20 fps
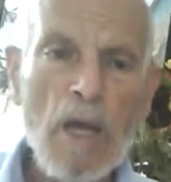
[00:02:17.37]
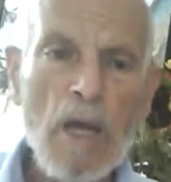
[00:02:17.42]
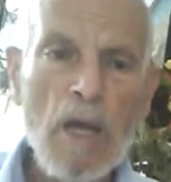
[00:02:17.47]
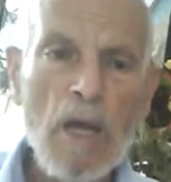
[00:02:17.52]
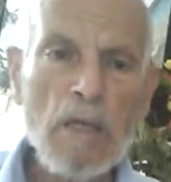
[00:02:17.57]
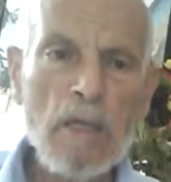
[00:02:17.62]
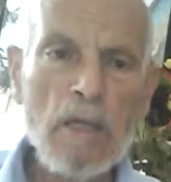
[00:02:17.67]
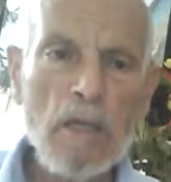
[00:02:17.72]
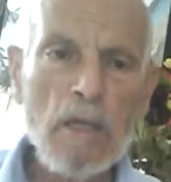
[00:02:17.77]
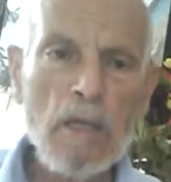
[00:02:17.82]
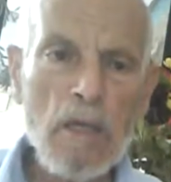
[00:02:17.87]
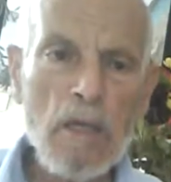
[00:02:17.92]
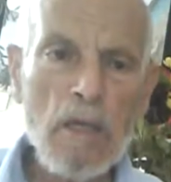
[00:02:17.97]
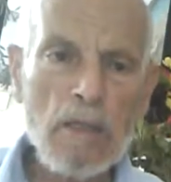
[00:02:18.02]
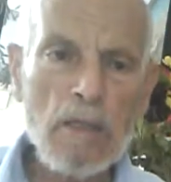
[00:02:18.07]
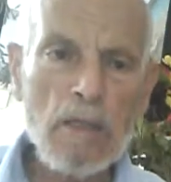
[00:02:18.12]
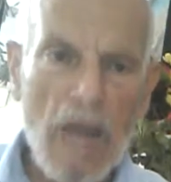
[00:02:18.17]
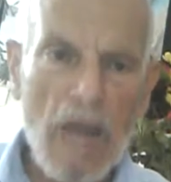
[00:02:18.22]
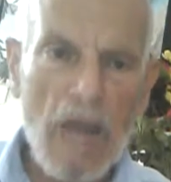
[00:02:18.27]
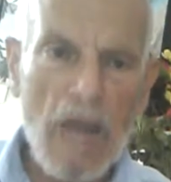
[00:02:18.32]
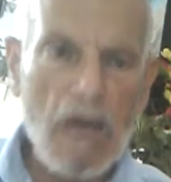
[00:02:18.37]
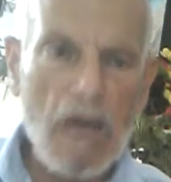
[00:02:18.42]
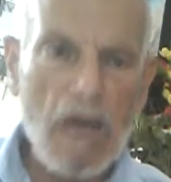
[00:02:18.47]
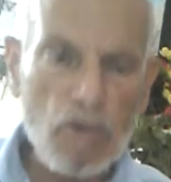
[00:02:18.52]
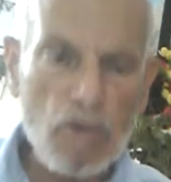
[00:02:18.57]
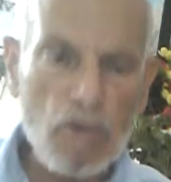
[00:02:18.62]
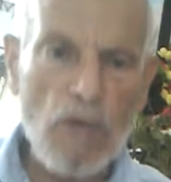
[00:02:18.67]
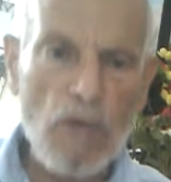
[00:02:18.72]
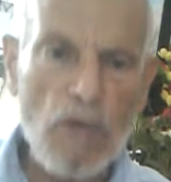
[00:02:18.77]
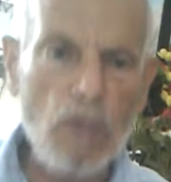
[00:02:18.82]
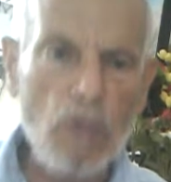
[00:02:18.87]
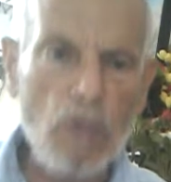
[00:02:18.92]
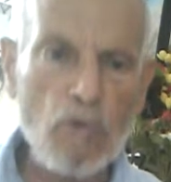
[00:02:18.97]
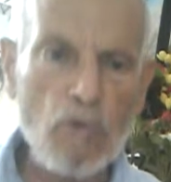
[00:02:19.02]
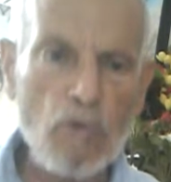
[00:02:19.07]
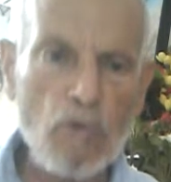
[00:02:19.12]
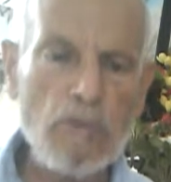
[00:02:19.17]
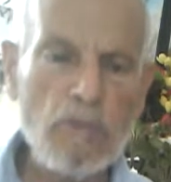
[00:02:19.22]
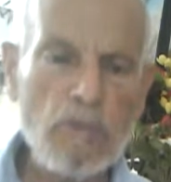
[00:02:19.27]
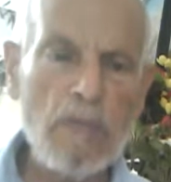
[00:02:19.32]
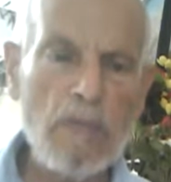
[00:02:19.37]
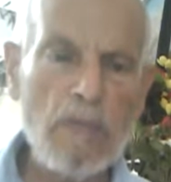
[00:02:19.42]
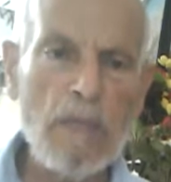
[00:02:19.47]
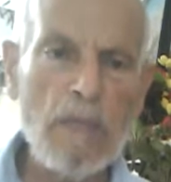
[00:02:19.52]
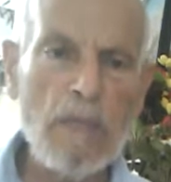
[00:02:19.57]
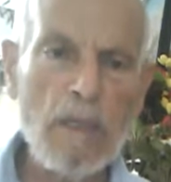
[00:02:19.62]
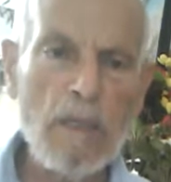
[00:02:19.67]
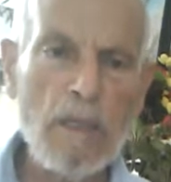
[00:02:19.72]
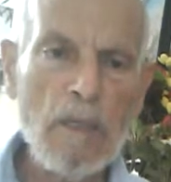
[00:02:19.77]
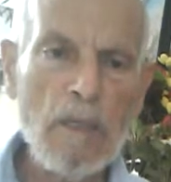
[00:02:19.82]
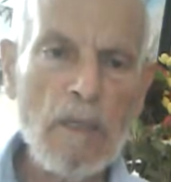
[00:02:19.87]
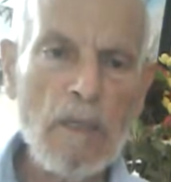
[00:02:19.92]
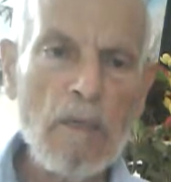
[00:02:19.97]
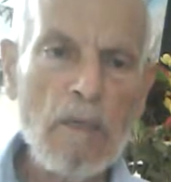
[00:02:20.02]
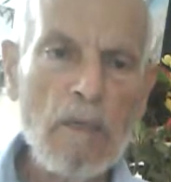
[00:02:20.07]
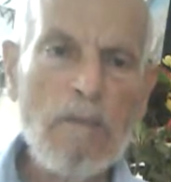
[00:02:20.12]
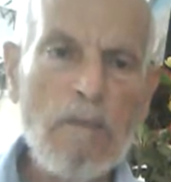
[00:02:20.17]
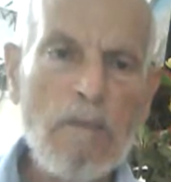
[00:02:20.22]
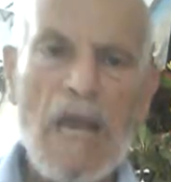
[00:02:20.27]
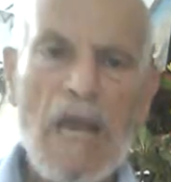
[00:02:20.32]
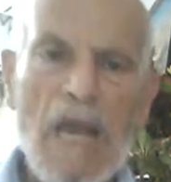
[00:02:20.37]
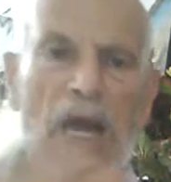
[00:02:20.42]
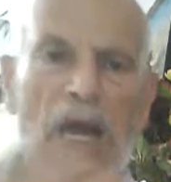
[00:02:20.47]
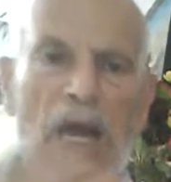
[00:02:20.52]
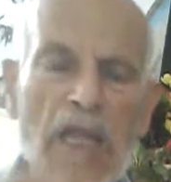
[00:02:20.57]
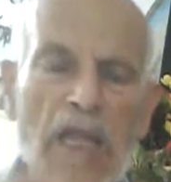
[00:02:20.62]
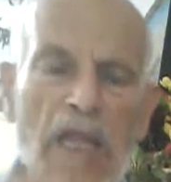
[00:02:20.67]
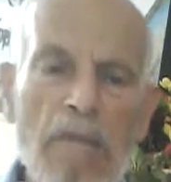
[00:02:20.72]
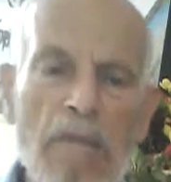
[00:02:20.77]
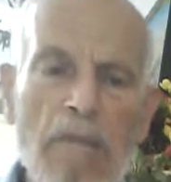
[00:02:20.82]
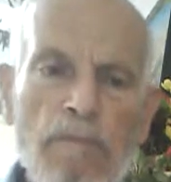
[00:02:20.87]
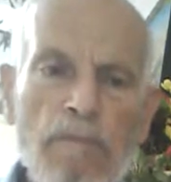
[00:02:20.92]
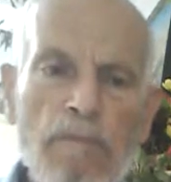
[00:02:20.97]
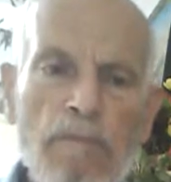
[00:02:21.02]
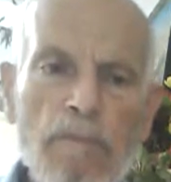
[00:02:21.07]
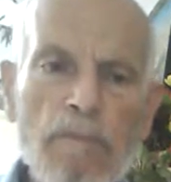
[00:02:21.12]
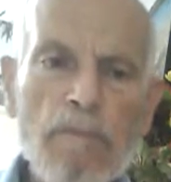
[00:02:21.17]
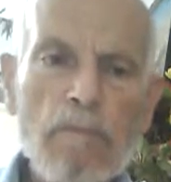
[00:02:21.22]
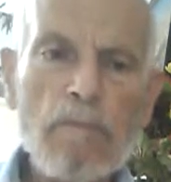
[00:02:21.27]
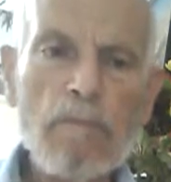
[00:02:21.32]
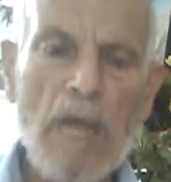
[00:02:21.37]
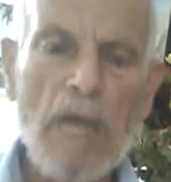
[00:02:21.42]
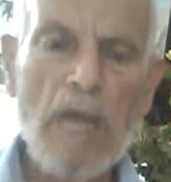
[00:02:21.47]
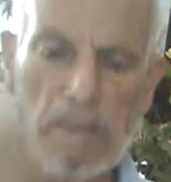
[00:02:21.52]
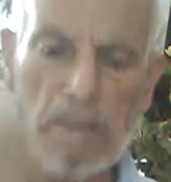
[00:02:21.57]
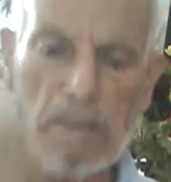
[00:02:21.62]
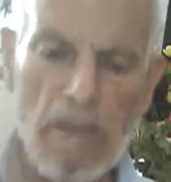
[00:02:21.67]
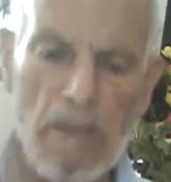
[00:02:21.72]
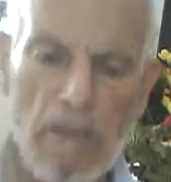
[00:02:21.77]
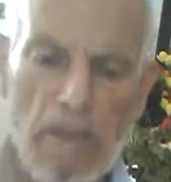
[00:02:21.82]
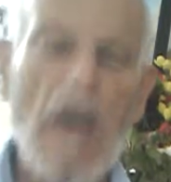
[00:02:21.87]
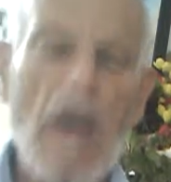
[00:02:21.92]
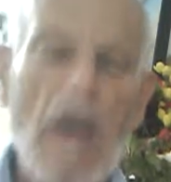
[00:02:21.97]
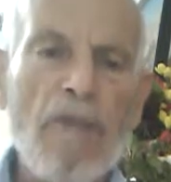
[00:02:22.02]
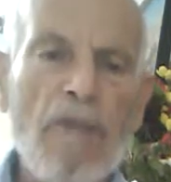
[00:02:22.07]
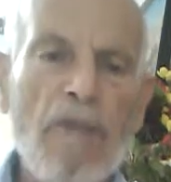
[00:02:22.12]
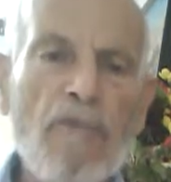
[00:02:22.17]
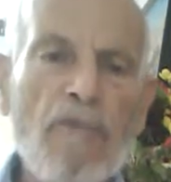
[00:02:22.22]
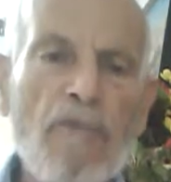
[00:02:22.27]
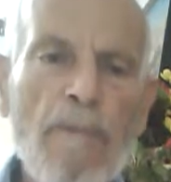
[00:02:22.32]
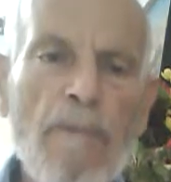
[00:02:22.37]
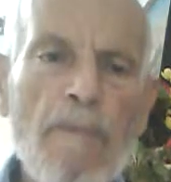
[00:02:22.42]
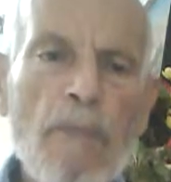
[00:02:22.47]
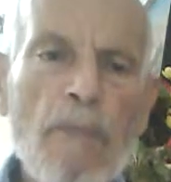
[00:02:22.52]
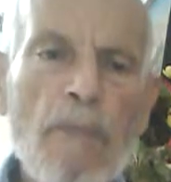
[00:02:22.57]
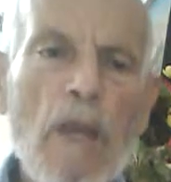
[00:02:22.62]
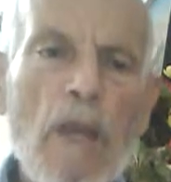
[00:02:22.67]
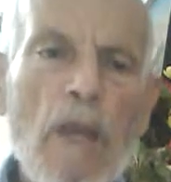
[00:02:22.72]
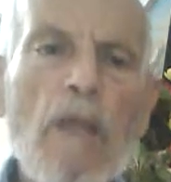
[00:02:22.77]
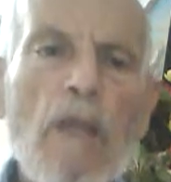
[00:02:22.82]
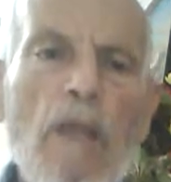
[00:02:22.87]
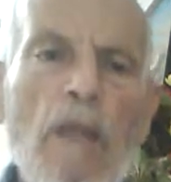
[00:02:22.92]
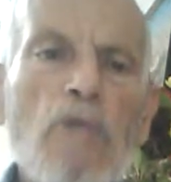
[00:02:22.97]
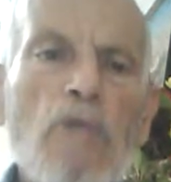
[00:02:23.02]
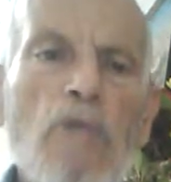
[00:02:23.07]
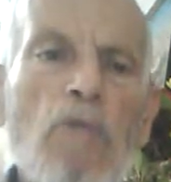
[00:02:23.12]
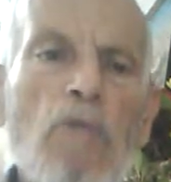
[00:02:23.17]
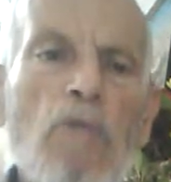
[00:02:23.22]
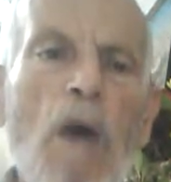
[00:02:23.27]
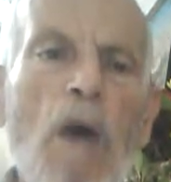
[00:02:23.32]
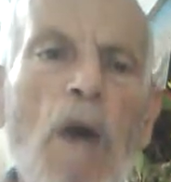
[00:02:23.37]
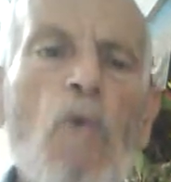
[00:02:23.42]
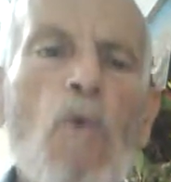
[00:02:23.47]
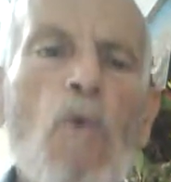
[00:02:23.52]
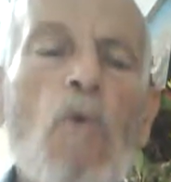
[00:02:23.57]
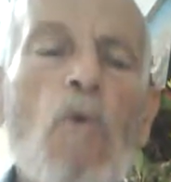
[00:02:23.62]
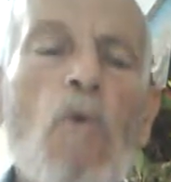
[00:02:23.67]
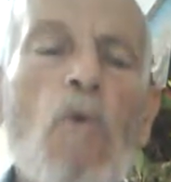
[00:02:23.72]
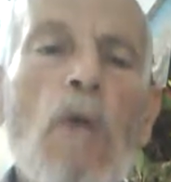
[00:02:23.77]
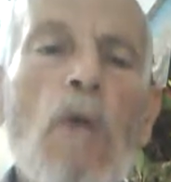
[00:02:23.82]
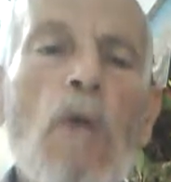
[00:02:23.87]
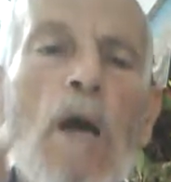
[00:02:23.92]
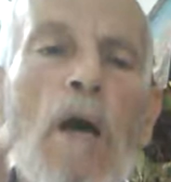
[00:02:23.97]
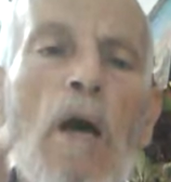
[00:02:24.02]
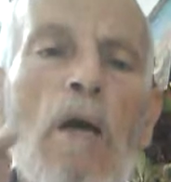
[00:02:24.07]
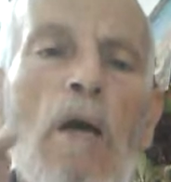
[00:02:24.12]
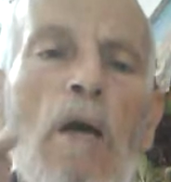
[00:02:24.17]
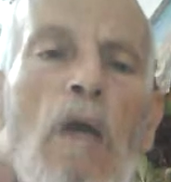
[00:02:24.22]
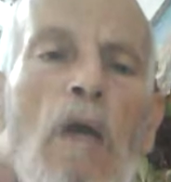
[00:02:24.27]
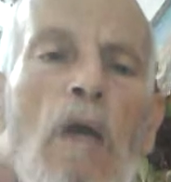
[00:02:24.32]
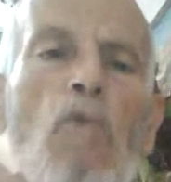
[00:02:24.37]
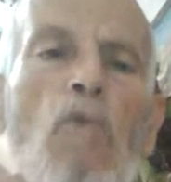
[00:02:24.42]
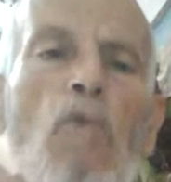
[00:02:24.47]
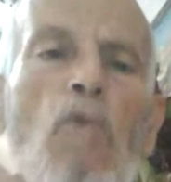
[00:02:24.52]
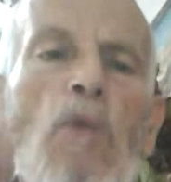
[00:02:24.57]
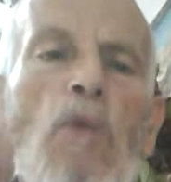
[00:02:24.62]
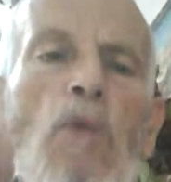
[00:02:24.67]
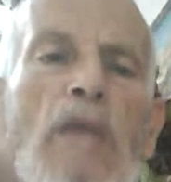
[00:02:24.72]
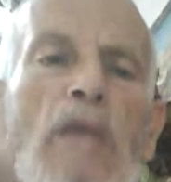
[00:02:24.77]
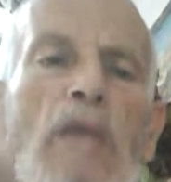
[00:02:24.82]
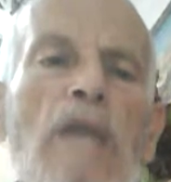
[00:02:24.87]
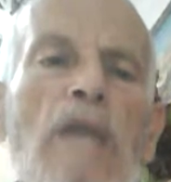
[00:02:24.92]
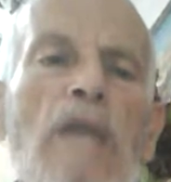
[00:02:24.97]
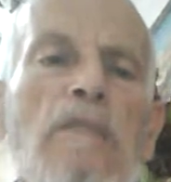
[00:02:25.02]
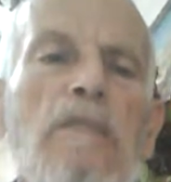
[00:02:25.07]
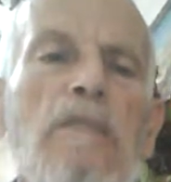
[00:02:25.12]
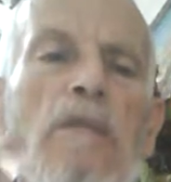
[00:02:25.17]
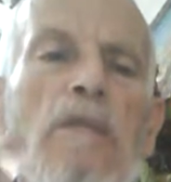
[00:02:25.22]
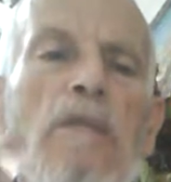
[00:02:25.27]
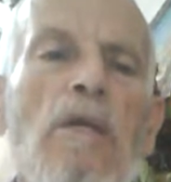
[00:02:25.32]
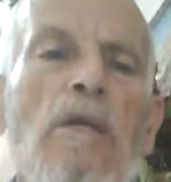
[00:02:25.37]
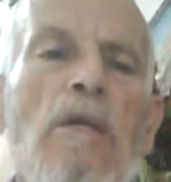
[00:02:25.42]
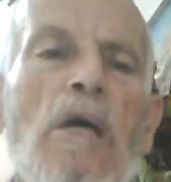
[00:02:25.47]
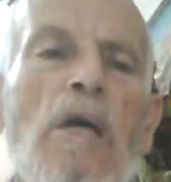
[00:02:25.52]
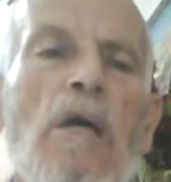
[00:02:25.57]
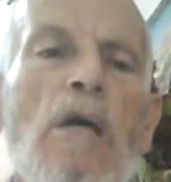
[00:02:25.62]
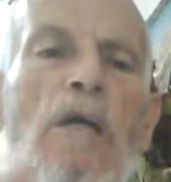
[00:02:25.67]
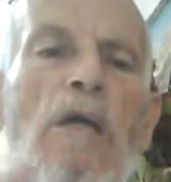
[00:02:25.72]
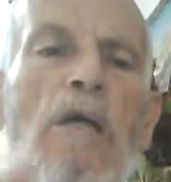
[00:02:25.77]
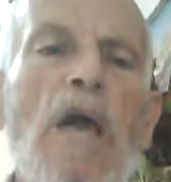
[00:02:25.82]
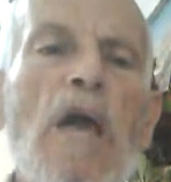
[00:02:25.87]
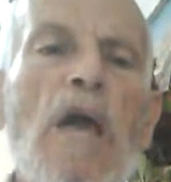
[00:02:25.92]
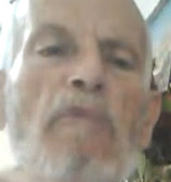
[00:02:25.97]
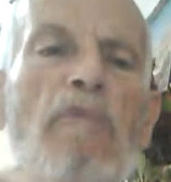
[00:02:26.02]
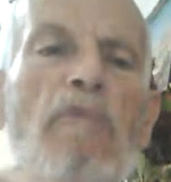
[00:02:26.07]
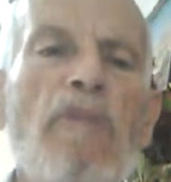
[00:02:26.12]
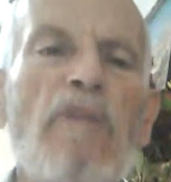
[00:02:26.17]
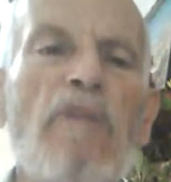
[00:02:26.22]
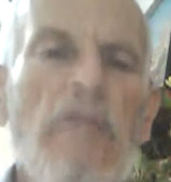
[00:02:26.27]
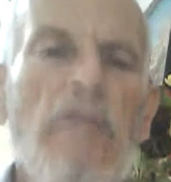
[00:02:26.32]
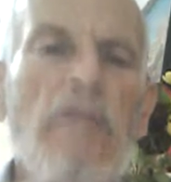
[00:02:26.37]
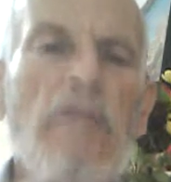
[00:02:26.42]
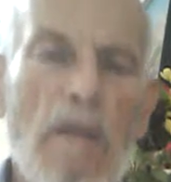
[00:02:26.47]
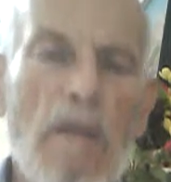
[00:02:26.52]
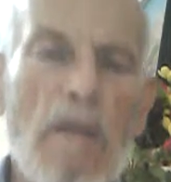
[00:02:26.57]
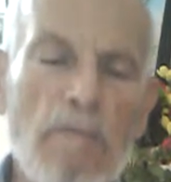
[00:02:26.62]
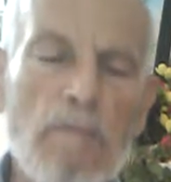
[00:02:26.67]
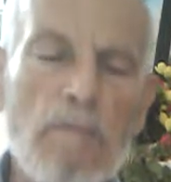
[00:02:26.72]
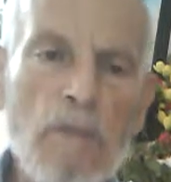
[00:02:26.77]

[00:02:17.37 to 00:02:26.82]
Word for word: آه، تحققتوا اللي أنتم مسلمين بالله العظيم حسب ما نعرف اللي أنتم أول أول ناس يحاربوا الإسلام